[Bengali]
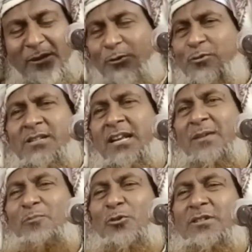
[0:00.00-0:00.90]
আমি একটু
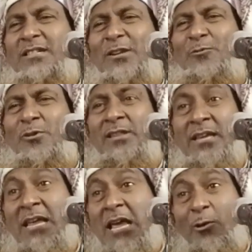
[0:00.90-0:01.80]
ঝেড়ে পরিষ্কার
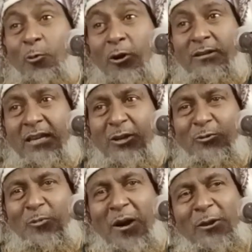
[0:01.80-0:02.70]
করে দিই ঘর
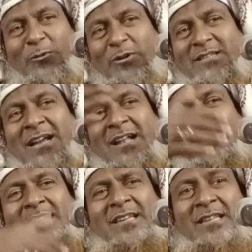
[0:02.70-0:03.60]
থেকে একটু ভালো করে
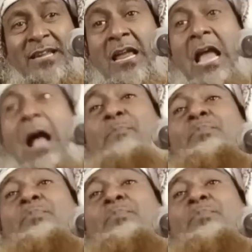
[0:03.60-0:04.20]
ঝাড় দিয়ে দিই